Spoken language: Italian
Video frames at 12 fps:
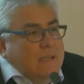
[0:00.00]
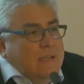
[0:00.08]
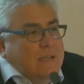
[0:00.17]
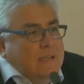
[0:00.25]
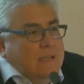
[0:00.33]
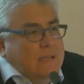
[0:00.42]

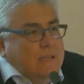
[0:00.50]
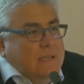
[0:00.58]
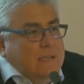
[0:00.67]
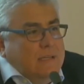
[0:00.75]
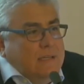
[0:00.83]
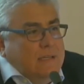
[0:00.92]

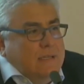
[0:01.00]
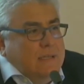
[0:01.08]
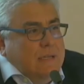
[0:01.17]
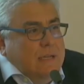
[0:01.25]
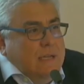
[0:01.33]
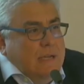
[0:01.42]
Eh,
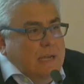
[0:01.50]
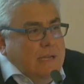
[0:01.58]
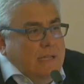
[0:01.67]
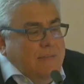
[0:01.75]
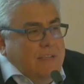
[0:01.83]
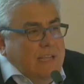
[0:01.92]
ed
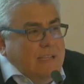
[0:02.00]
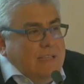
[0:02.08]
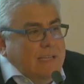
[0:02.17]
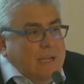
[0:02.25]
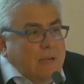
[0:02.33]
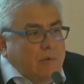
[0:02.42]
è
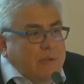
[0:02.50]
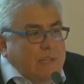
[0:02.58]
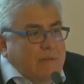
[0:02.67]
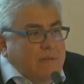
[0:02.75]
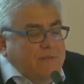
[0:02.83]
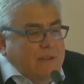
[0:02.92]
evidente che
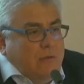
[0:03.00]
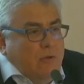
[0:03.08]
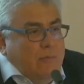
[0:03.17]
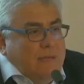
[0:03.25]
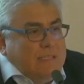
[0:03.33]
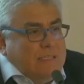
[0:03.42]
quindi va fatto
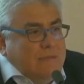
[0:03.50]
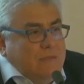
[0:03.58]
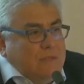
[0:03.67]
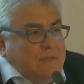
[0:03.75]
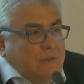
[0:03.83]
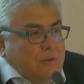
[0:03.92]
il massimo
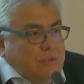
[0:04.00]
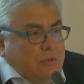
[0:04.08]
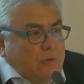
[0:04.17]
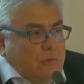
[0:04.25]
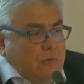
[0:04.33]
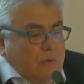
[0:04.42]

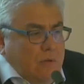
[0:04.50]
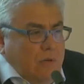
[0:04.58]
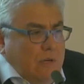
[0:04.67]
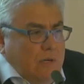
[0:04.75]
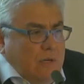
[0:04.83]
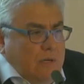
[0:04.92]
sforzo
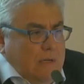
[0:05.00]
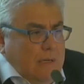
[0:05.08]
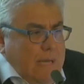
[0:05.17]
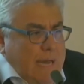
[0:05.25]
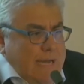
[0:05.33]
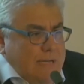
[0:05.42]
eh,
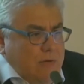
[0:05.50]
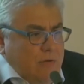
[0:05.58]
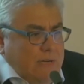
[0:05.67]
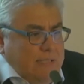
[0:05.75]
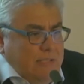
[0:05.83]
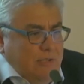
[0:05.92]
laico,
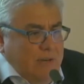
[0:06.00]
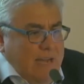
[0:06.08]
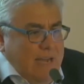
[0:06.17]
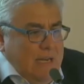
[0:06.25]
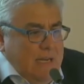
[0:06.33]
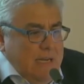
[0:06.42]

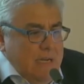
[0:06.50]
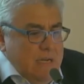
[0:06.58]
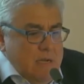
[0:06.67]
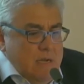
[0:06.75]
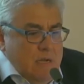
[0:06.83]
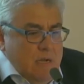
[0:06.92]
razionale,
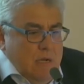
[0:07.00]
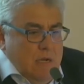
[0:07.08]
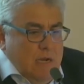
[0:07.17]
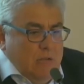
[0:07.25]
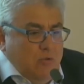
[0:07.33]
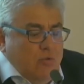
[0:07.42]

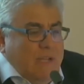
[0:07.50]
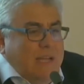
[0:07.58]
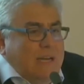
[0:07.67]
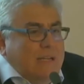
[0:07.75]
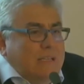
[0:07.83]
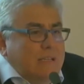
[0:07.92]
a
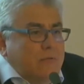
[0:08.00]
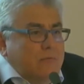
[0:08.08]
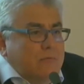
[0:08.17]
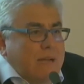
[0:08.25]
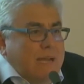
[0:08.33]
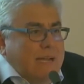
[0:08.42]
tutela di
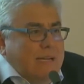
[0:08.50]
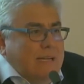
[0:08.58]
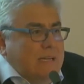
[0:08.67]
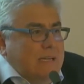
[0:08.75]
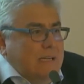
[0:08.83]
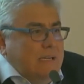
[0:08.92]
un
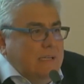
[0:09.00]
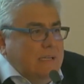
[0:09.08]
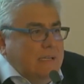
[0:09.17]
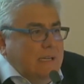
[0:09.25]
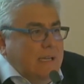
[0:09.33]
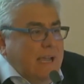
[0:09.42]

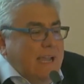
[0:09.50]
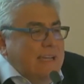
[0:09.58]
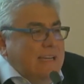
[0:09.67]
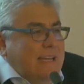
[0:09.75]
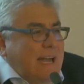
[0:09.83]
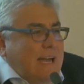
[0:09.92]
bene che
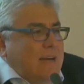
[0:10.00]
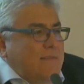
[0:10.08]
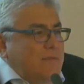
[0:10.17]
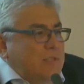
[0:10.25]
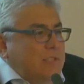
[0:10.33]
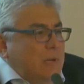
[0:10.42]
incarna
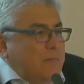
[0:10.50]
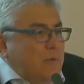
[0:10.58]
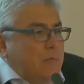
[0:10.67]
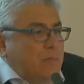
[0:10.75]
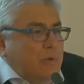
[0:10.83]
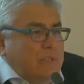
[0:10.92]
forse il
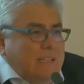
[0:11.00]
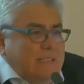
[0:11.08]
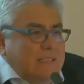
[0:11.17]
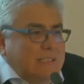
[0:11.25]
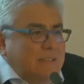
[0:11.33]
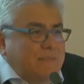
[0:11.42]
più
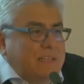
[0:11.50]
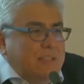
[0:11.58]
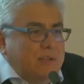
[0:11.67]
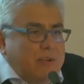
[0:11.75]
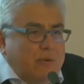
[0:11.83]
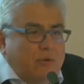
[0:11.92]
importante
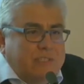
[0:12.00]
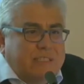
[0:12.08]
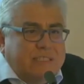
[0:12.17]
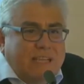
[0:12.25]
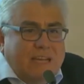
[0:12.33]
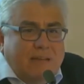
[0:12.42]
servizio
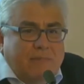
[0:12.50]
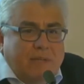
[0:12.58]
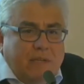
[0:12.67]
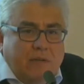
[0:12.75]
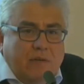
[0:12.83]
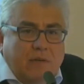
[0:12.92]

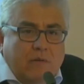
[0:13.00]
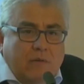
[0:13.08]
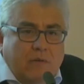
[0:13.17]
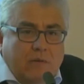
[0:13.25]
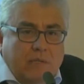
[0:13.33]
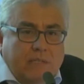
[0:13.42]

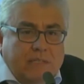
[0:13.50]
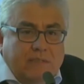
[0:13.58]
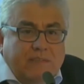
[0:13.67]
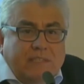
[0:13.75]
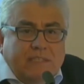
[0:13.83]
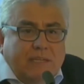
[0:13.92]
ecosistemico, i
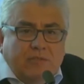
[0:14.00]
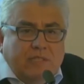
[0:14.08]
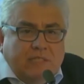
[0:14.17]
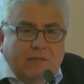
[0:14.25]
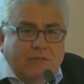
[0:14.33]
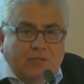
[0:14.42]
servizi
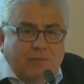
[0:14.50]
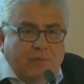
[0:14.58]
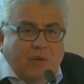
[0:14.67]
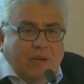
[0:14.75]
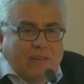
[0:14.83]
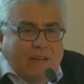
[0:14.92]
ecosistemici
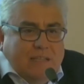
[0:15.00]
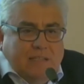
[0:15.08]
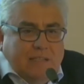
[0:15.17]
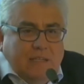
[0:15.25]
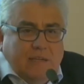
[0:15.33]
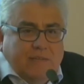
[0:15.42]
più
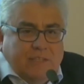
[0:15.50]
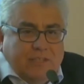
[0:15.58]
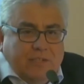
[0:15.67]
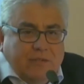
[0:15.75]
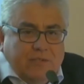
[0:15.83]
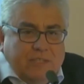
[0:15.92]
rilevanti della
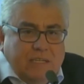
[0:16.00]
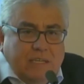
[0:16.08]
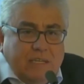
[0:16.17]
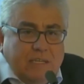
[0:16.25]
fascia costiera.